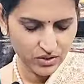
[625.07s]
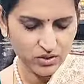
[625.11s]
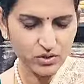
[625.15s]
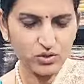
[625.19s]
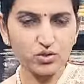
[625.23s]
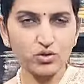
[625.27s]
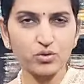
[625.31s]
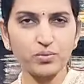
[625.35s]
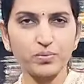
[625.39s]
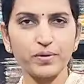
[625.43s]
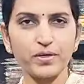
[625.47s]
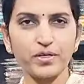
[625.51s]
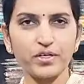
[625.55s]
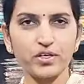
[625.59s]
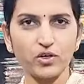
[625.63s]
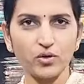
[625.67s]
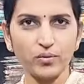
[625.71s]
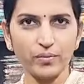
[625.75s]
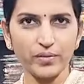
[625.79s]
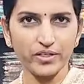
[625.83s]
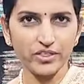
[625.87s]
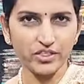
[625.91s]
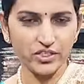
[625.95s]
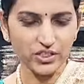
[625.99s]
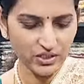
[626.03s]
సూపర్
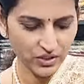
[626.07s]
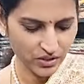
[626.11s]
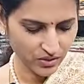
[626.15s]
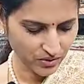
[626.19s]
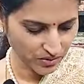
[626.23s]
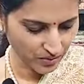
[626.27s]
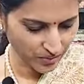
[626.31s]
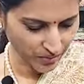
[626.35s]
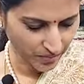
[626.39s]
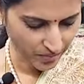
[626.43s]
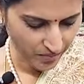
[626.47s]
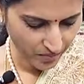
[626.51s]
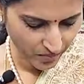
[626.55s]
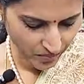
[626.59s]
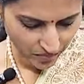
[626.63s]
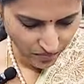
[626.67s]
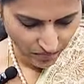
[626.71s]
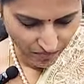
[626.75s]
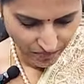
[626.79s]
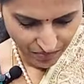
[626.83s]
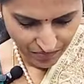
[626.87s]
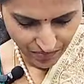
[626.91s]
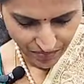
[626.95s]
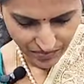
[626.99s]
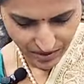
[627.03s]
కాంబినేషన్తో
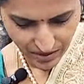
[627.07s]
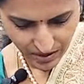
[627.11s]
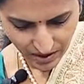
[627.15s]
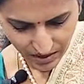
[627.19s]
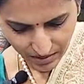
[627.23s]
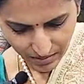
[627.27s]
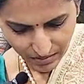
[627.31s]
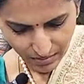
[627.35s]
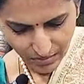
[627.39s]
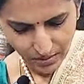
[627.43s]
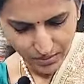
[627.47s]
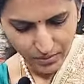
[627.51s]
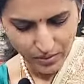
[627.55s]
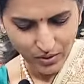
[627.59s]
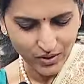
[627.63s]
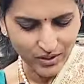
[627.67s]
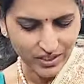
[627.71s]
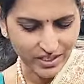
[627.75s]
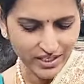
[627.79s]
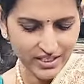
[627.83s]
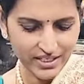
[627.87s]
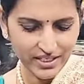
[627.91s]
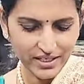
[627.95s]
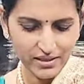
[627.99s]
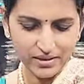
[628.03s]
మా
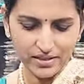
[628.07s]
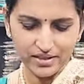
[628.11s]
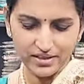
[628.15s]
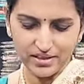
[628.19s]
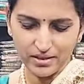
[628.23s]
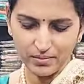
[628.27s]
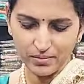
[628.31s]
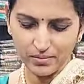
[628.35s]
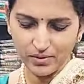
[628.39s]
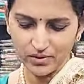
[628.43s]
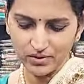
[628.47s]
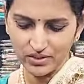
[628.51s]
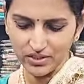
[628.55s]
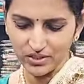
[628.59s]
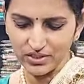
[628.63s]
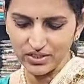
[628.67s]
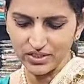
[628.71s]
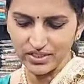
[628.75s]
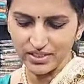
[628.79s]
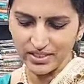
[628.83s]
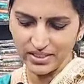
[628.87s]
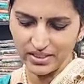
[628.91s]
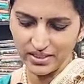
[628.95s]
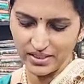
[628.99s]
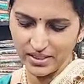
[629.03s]
బాటిల్ గ్రీన్ ఎంత బాగుంది
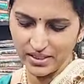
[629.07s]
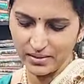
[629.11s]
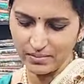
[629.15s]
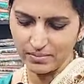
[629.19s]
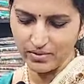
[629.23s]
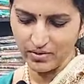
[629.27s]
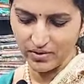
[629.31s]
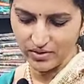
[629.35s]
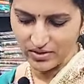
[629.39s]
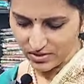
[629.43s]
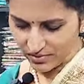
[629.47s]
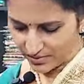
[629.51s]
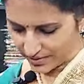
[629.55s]
చూడండి ఈ బ్లౌజ్